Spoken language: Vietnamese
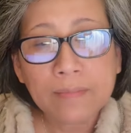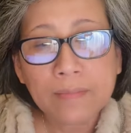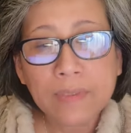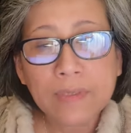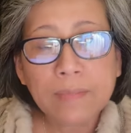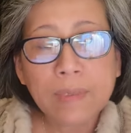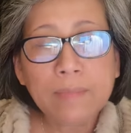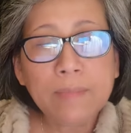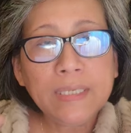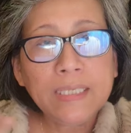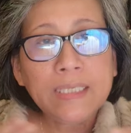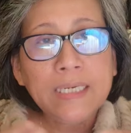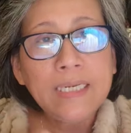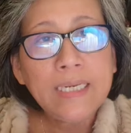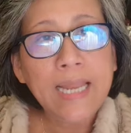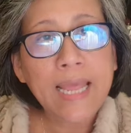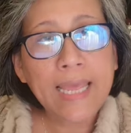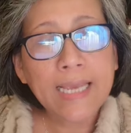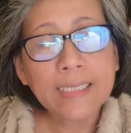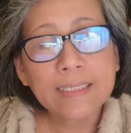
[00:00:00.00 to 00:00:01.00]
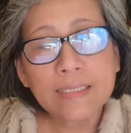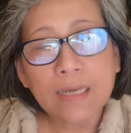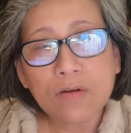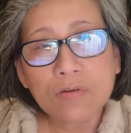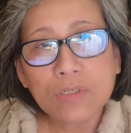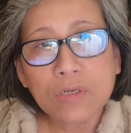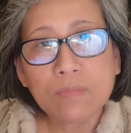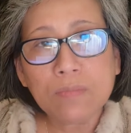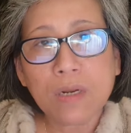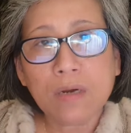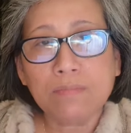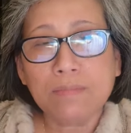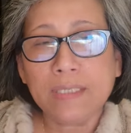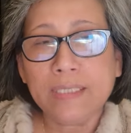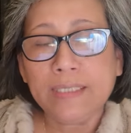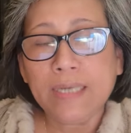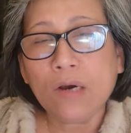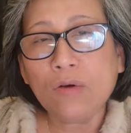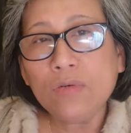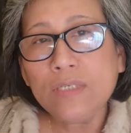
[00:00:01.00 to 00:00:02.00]
nhưng mà mình cứ nén sâu trong lòng
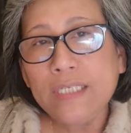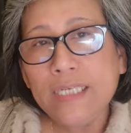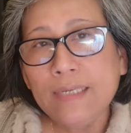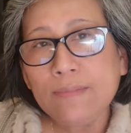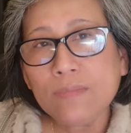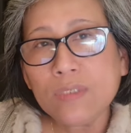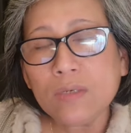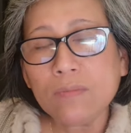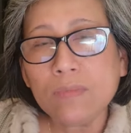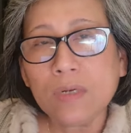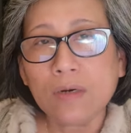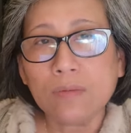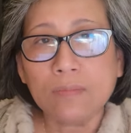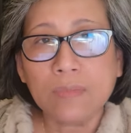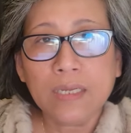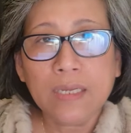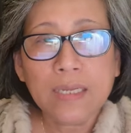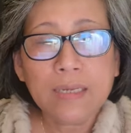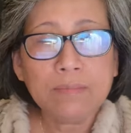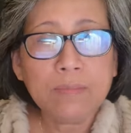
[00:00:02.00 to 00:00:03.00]
mình giấu giếm trong lòng